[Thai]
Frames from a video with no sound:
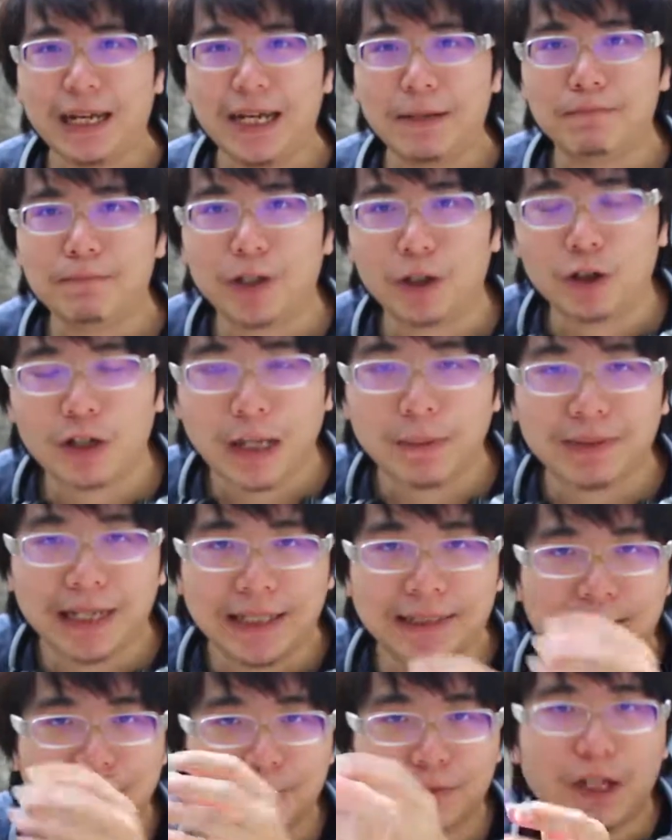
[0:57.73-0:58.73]
ไหม มันก็ทำ
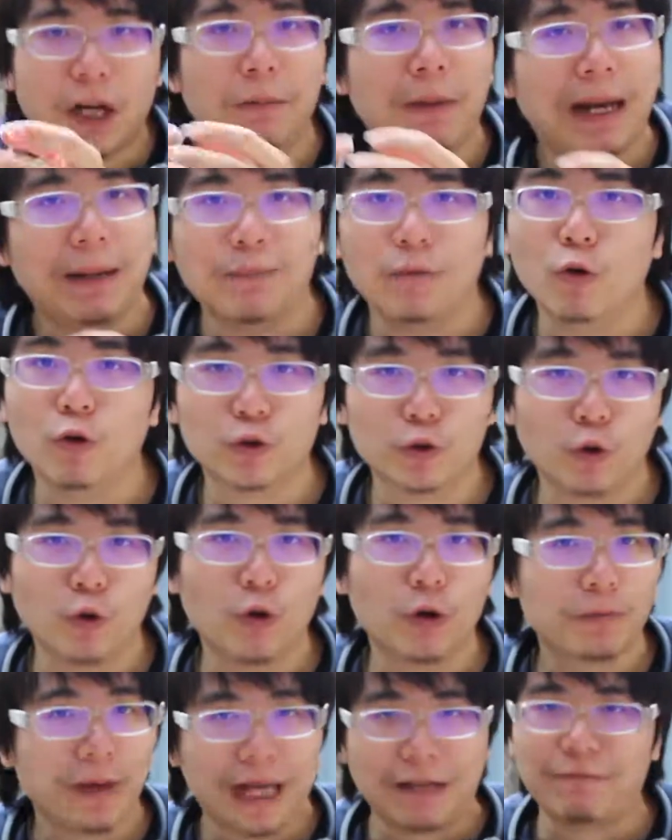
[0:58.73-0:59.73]
การเชื่อมต่อผ่านบลู
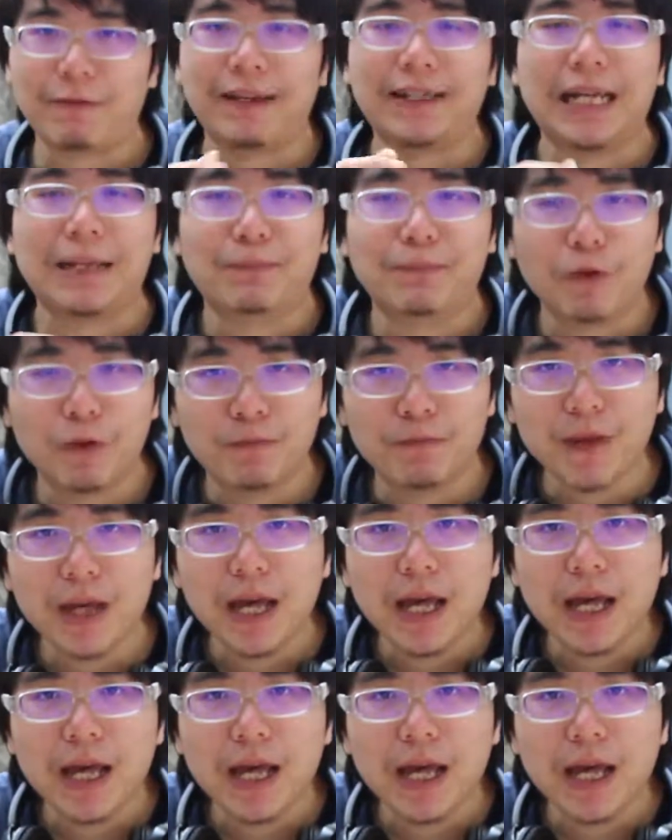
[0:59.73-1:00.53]
ทูธผ่านไวเลสปุ๊บ